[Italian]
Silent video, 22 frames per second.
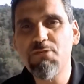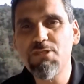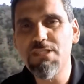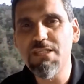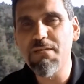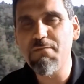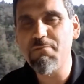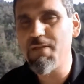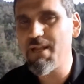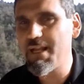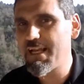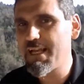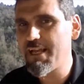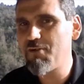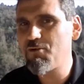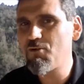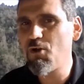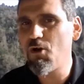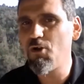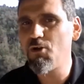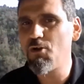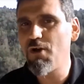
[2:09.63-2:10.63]
possibile
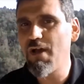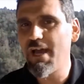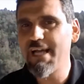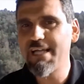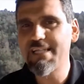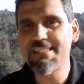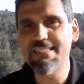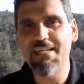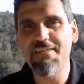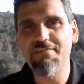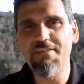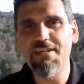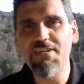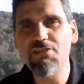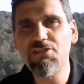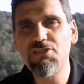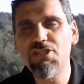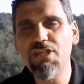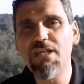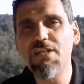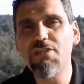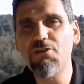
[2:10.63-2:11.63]
che un olio
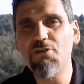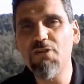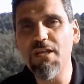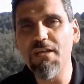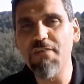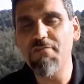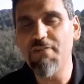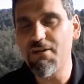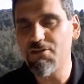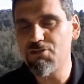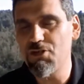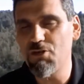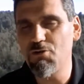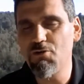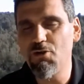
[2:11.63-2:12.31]
extravergine di oliva,